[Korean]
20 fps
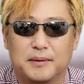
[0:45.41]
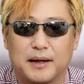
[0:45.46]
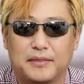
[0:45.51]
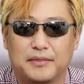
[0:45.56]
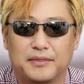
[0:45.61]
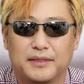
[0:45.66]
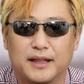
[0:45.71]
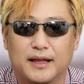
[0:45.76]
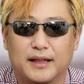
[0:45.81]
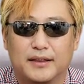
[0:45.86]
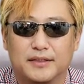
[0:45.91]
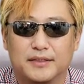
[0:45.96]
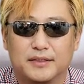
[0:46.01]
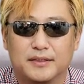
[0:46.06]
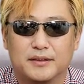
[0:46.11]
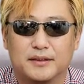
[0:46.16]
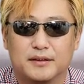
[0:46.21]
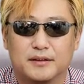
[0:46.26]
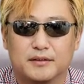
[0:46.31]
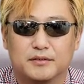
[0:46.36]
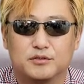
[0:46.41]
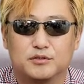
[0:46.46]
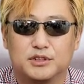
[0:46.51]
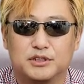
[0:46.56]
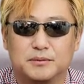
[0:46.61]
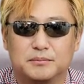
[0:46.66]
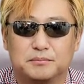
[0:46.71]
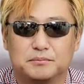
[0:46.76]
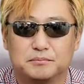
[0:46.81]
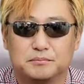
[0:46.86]
만난
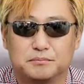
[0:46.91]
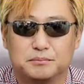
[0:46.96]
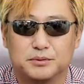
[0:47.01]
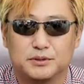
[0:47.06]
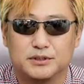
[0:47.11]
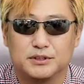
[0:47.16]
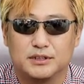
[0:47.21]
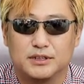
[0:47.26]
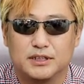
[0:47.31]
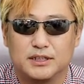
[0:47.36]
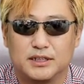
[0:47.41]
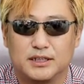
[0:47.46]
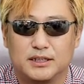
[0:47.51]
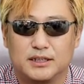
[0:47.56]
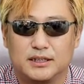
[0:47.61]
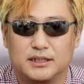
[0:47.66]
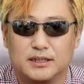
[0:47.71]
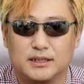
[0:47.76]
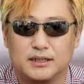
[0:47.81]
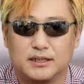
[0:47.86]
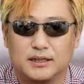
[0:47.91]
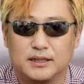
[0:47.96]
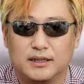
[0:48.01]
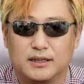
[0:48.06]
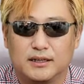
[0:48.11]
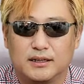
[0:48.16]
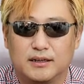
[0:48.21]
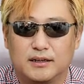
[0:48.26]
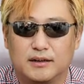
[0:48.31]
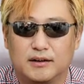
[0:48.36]
누님분을
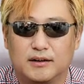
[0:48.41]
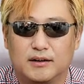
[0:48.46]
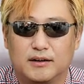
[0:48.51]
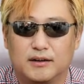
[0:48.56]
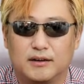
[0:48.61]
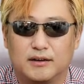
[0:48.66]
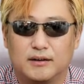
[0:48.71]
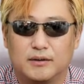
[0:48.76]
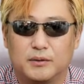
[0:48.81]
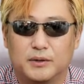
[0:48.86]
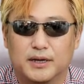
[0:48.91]
어,